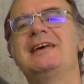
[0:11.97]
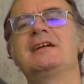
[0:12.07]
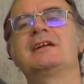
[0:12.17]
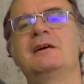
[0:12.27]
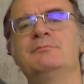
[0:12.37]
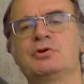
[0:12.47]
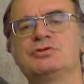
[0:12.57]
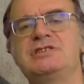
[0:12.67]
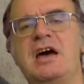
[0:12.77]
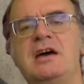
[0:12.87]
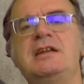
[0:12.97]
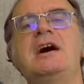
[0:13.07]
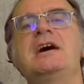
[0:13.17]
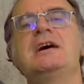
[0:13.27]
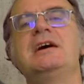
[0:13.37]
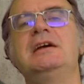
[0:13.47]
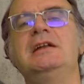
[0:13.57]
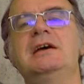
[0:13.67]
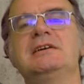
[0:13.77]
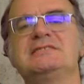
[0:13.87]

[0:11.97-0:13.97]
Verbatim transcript: terra ambrosiana è il